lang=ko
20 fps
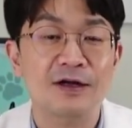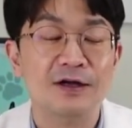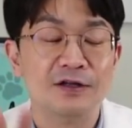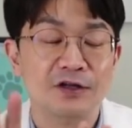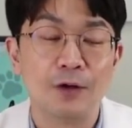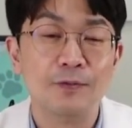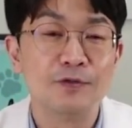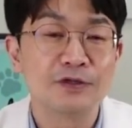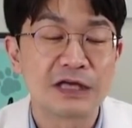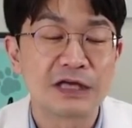
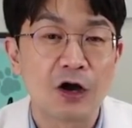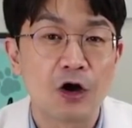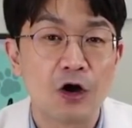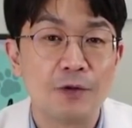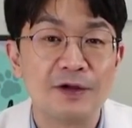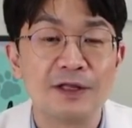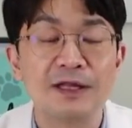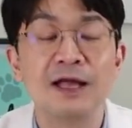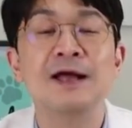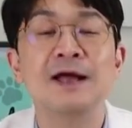너무
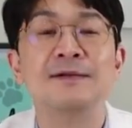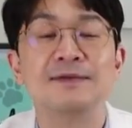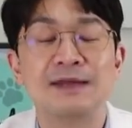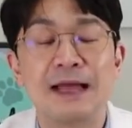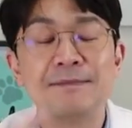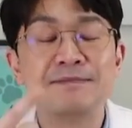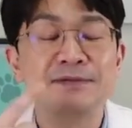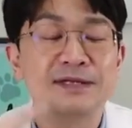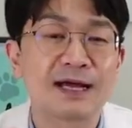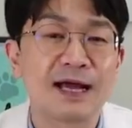차가우면
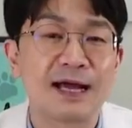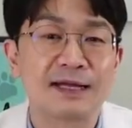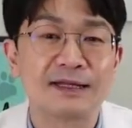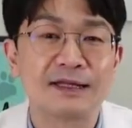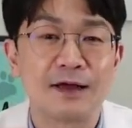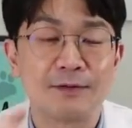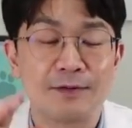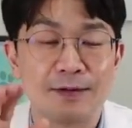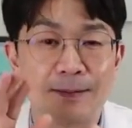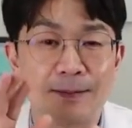냄새가 안
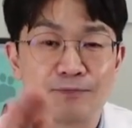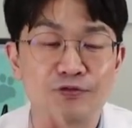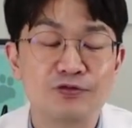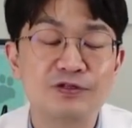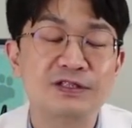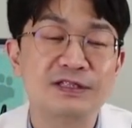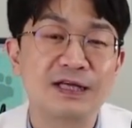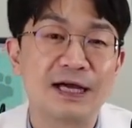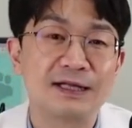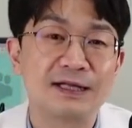나요. 왜냐면
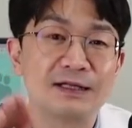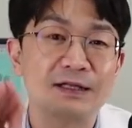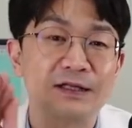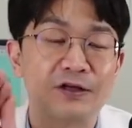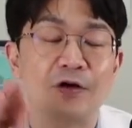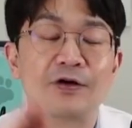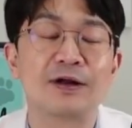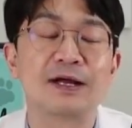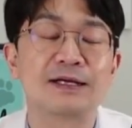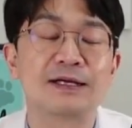분자는
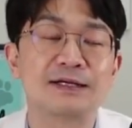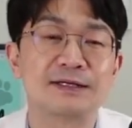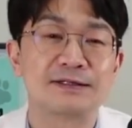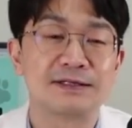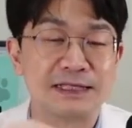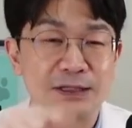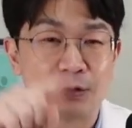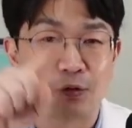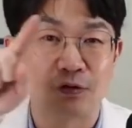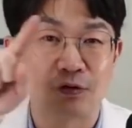열에
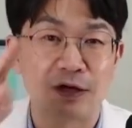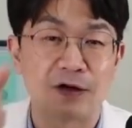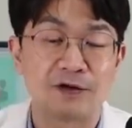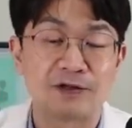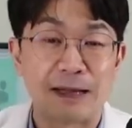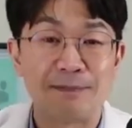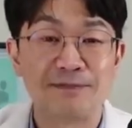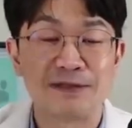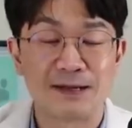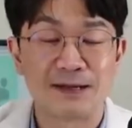의해서 이동을 하고
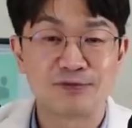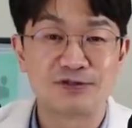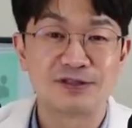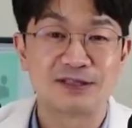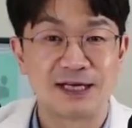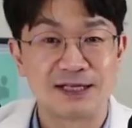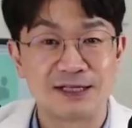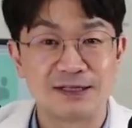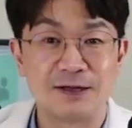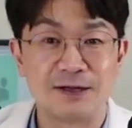냄새
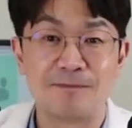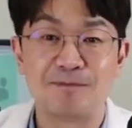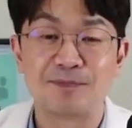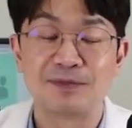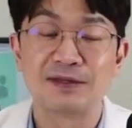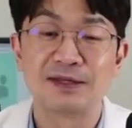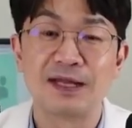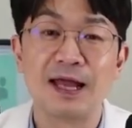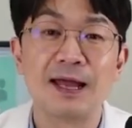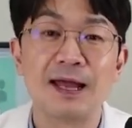분자는요.
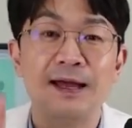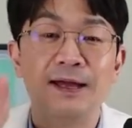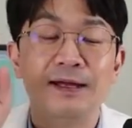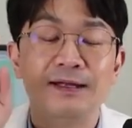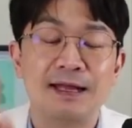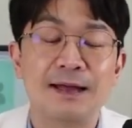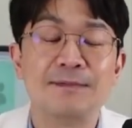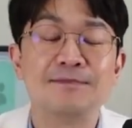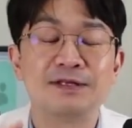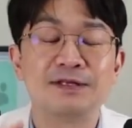근데
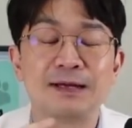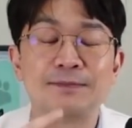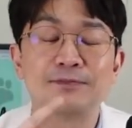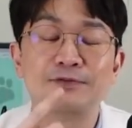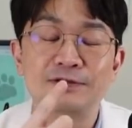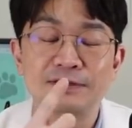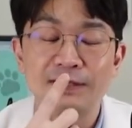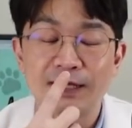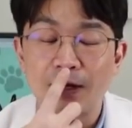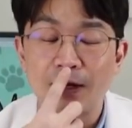냄새
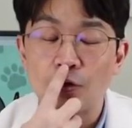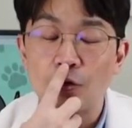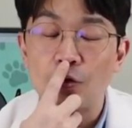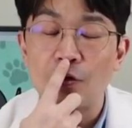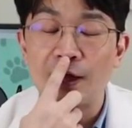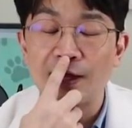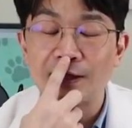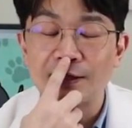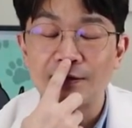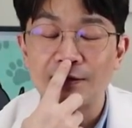분자가
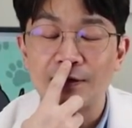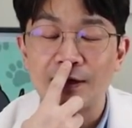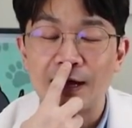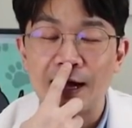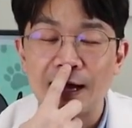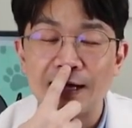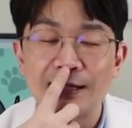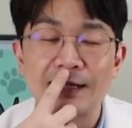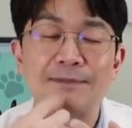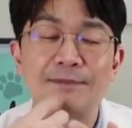코에
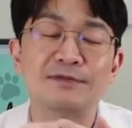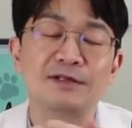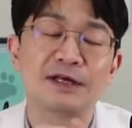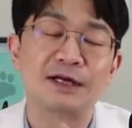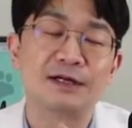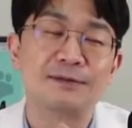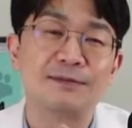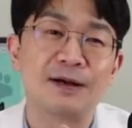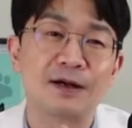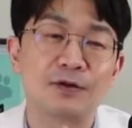들어가야
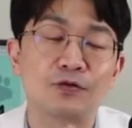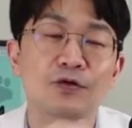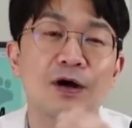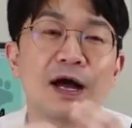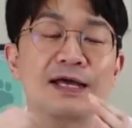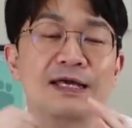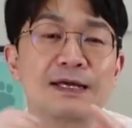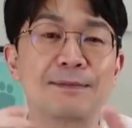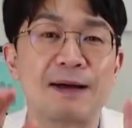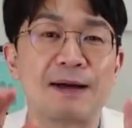냄새를 맡고
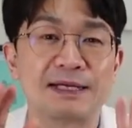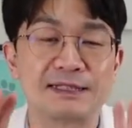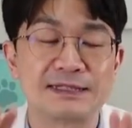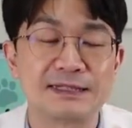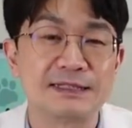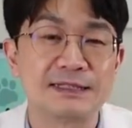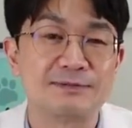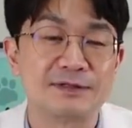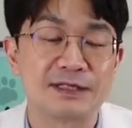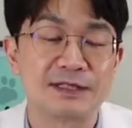아 이게
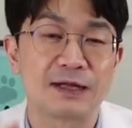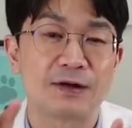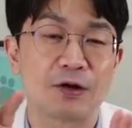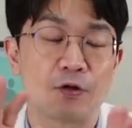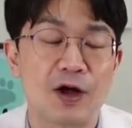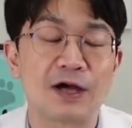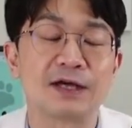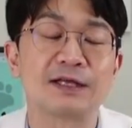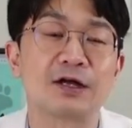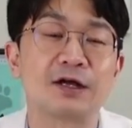맛있는 음식이라고
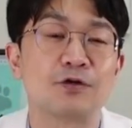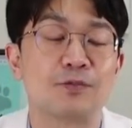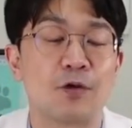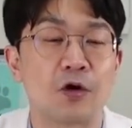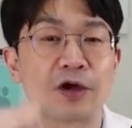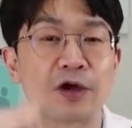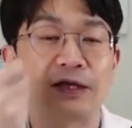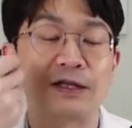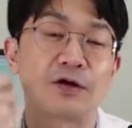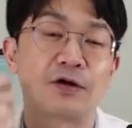확인하고
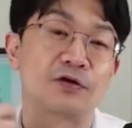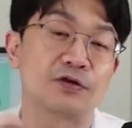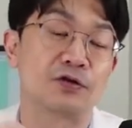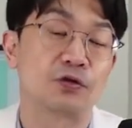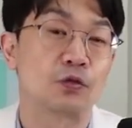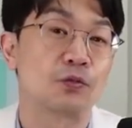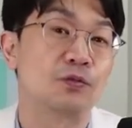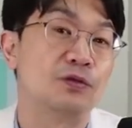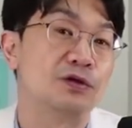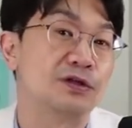먹게 되거든요.
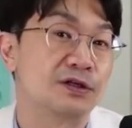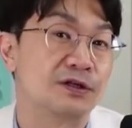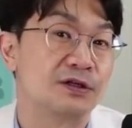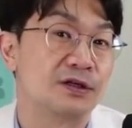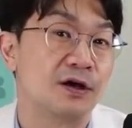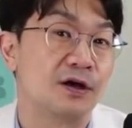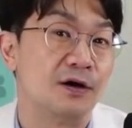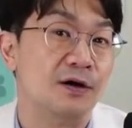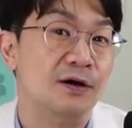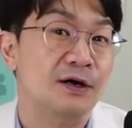
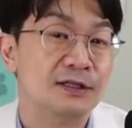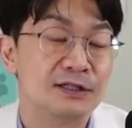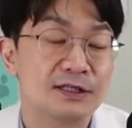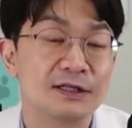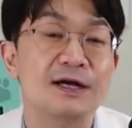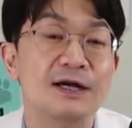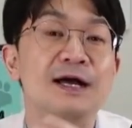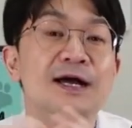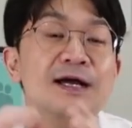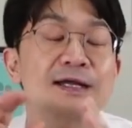동물들은요.
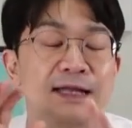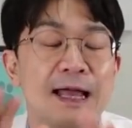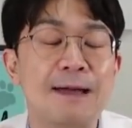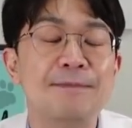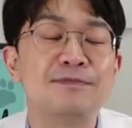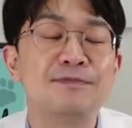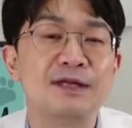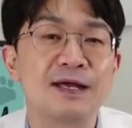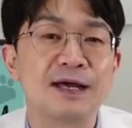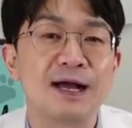즉
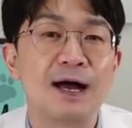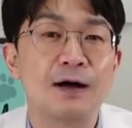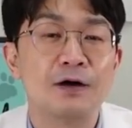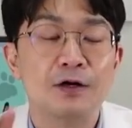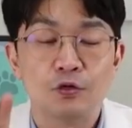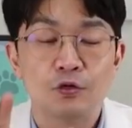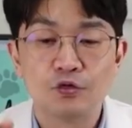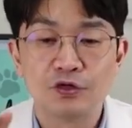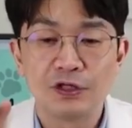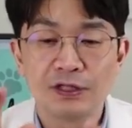
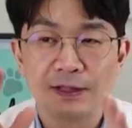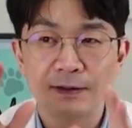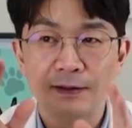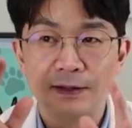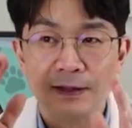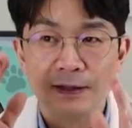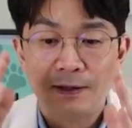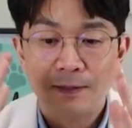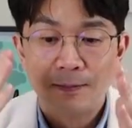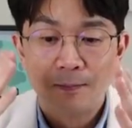냄새가 우리는
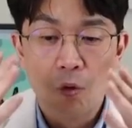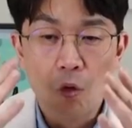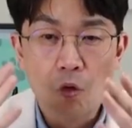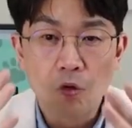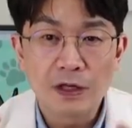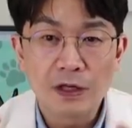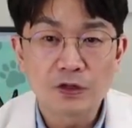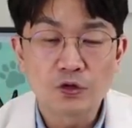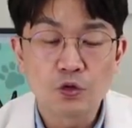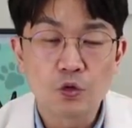
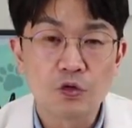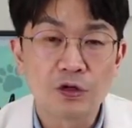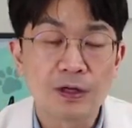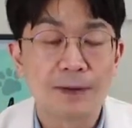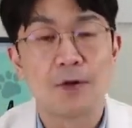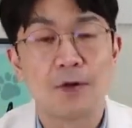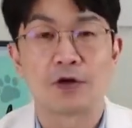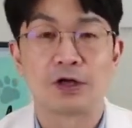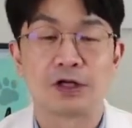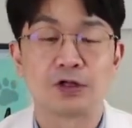보기 좋은 게
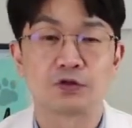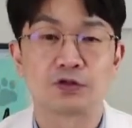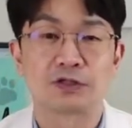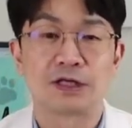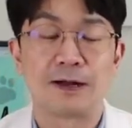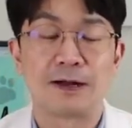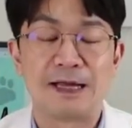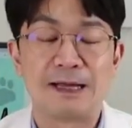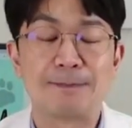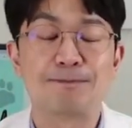먹기도
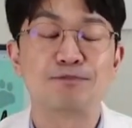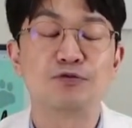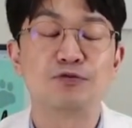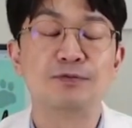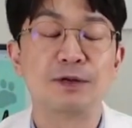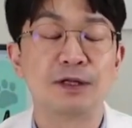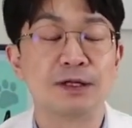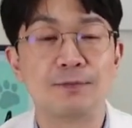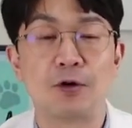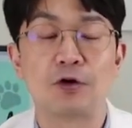좋잖아요.
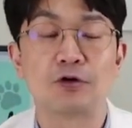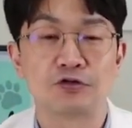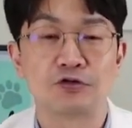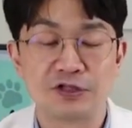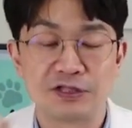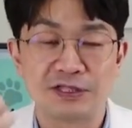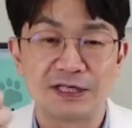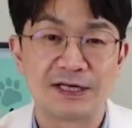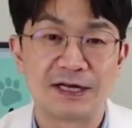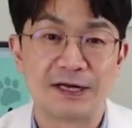이쁘면 먹을 수
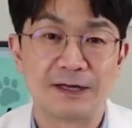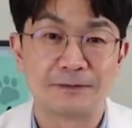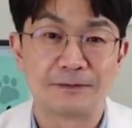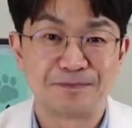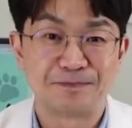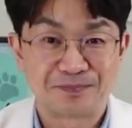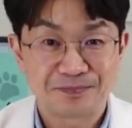있잖아요.